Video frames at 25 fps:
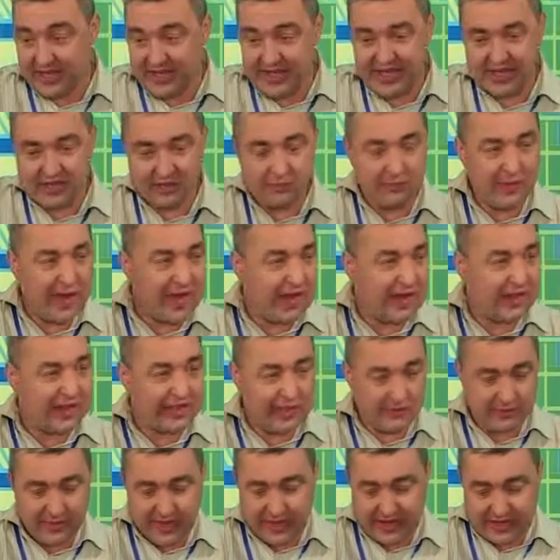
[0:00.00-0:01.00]
ехал
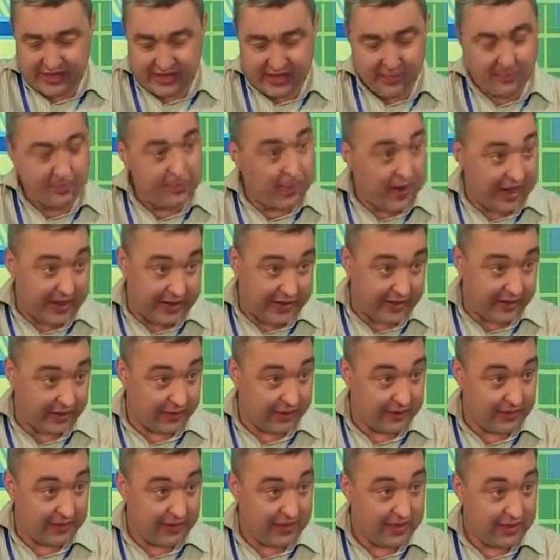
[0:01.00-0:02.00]
маленький-маленький парень.
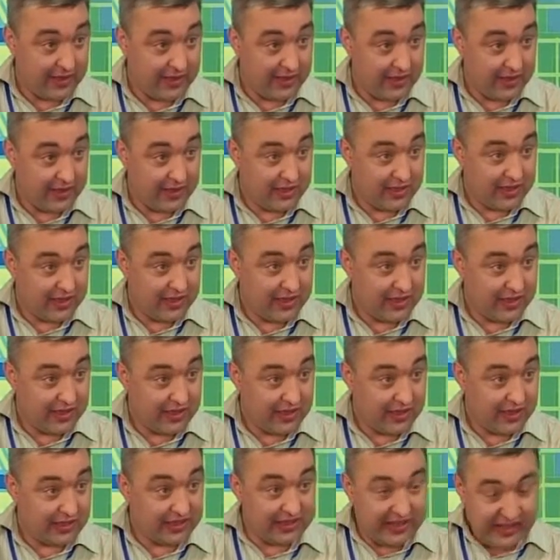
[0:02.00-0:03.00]

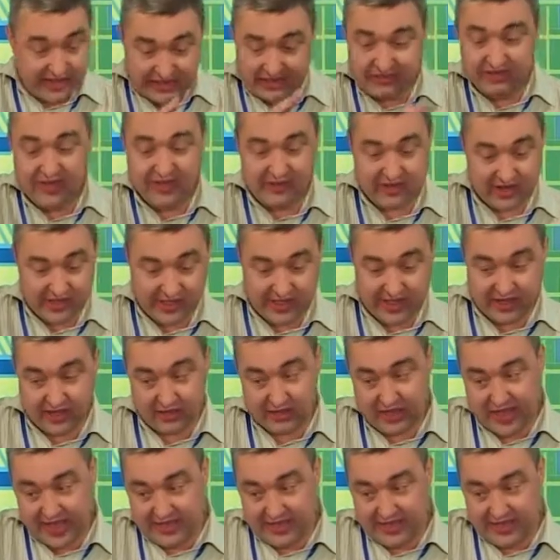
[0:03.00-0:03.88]
Их два, вернее, ехало.